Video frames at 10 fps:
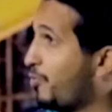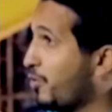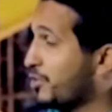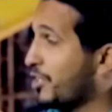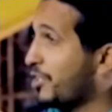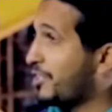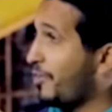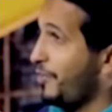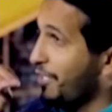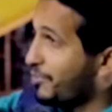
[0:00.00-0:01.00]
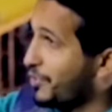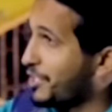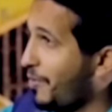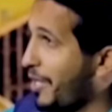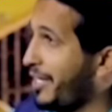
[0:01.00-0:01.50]
فرصه التفحيط في
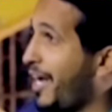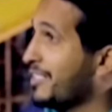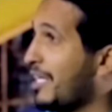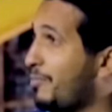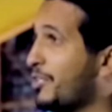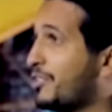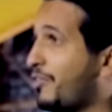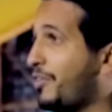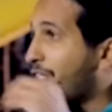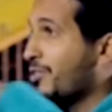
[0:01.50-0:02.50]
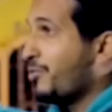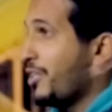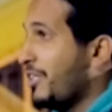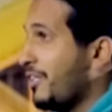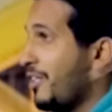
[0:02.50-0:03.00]
الشوارع اسهل من التفحيط
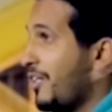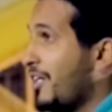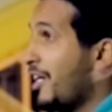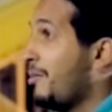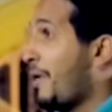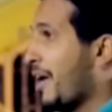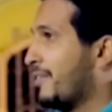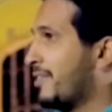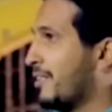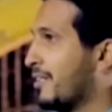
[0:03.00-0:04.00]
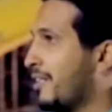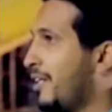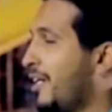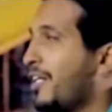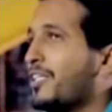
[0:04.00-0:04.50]
في الميادين
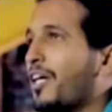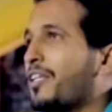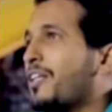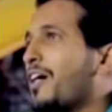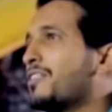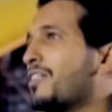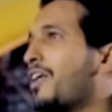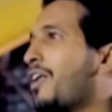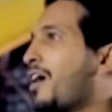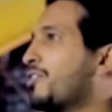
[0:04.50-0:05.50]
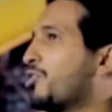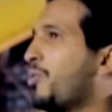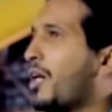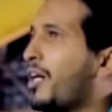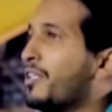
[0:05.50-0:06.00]
إيه؟ يعني الناس الى الان
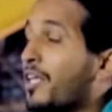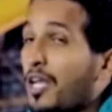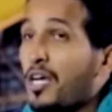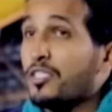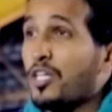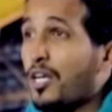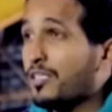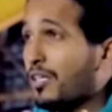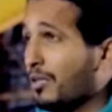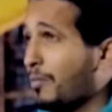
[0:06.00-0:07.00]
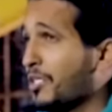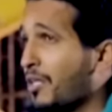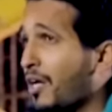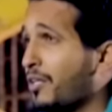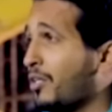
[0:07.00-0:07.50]
تتوقع اني انا عشان ادخل
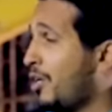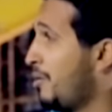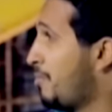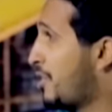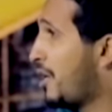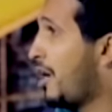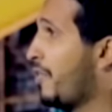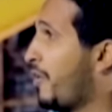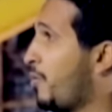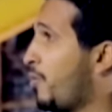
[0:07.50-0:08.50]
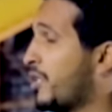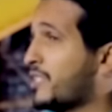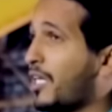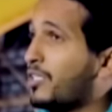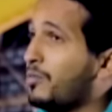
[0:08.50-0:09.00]
ميدان مثل هذا
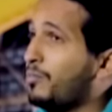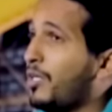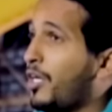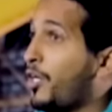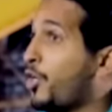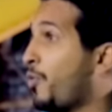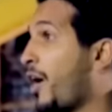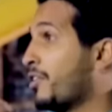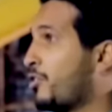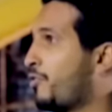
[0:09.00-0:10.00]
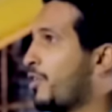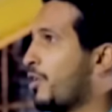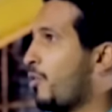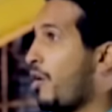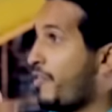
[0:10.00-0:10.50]
واستخدم هوايتي
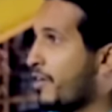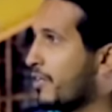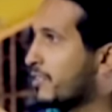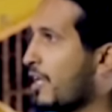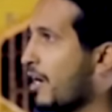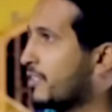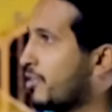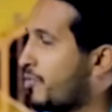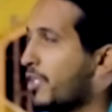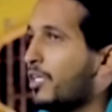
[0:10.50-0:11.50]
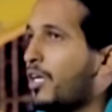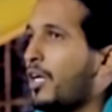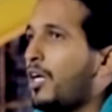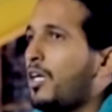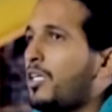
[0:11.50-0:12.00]
فيه وافرغ طاقتي فيه
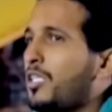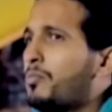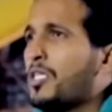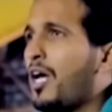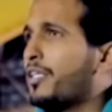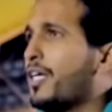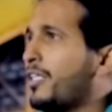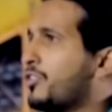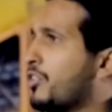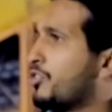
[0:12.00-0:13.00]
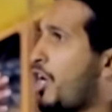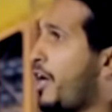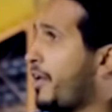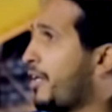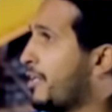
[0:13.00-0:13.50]
م. يمكن احتاج
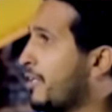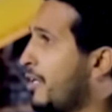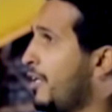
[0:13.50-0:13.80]
شهرين